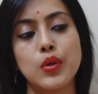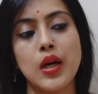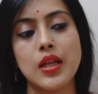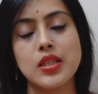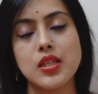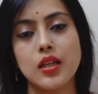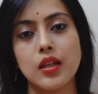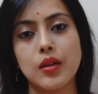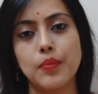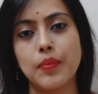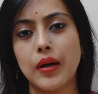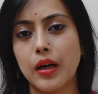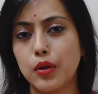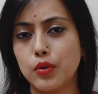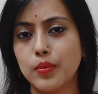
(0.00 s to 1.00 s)
দু হাজার
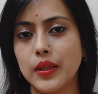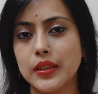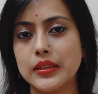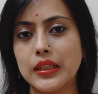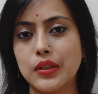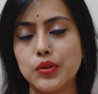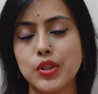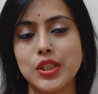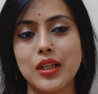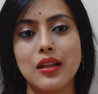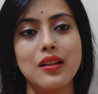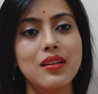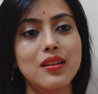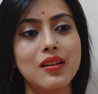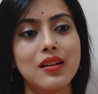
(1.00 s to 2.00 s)
বারো বা তেরো
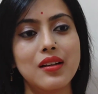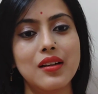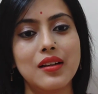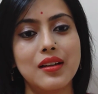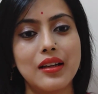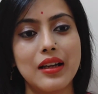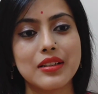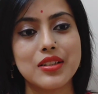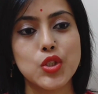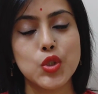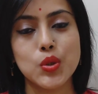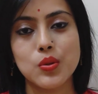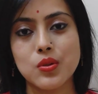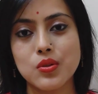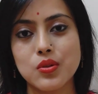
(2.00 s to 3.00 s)
সাল একটা
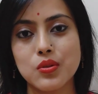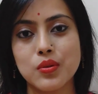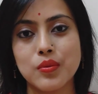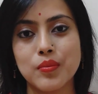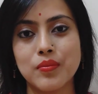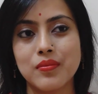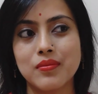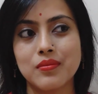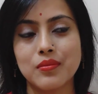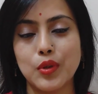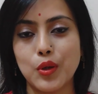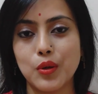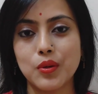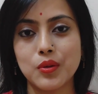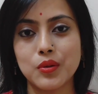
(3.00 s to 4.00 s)
ছোট্ট
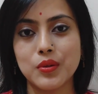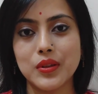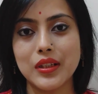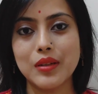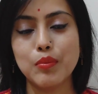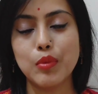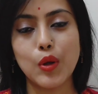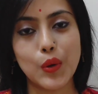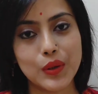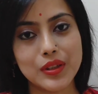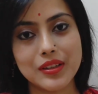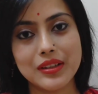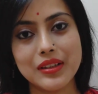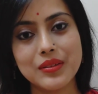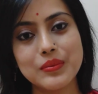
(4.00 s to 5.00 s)
ব্লগ খুলি
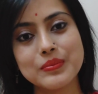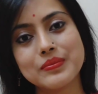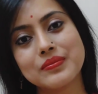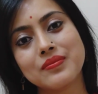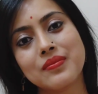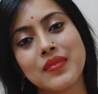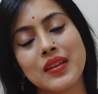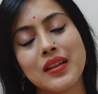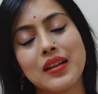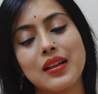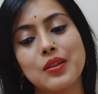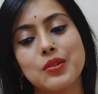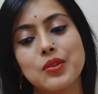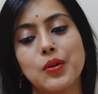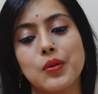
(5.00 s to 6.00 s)
ব্লগারে
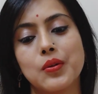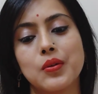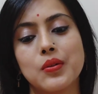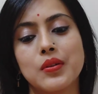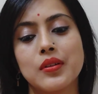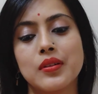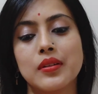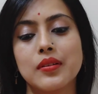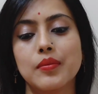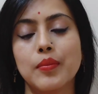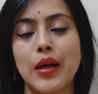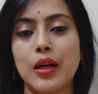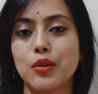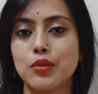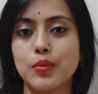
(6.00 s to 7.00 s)
কারণ তখন
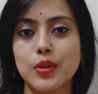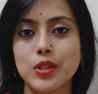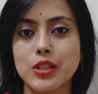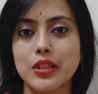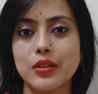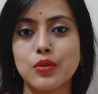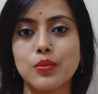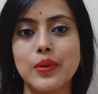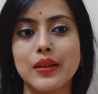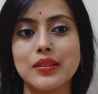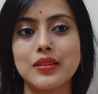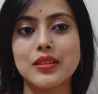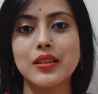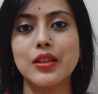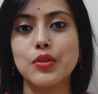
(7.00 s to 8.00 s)
ভারতবর্ষে খুব
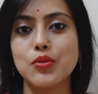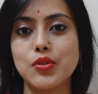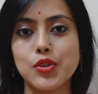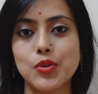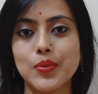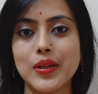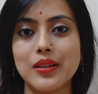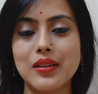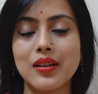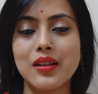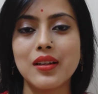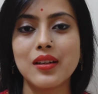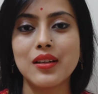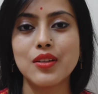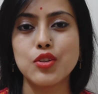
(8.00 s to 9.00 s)
একটা ইউটিউবের
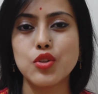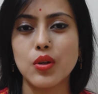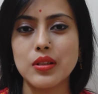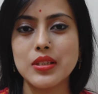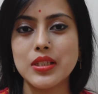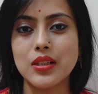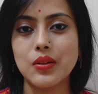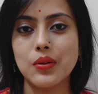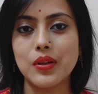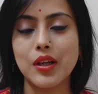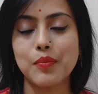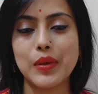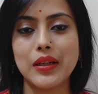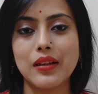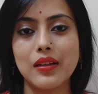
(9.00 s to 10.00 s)
চল ছিল
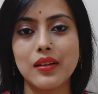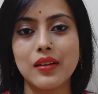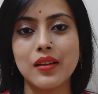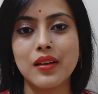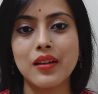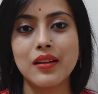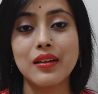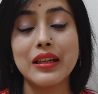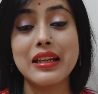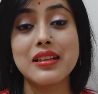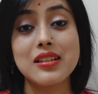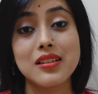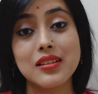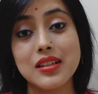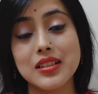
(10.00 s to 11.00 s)
না মানে
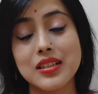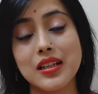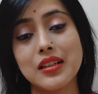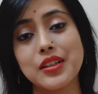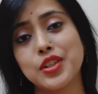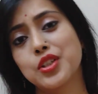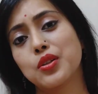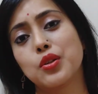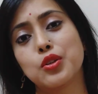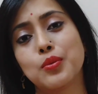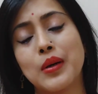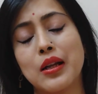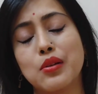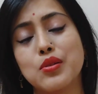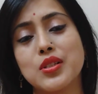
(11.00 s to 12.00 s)
ইন্টারনেট কানেকশন অত
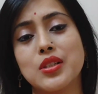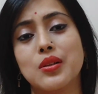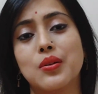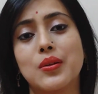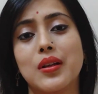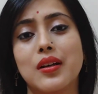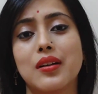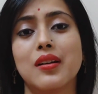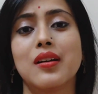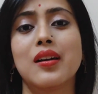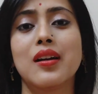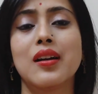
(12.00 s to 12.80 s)
ভালো ছিল না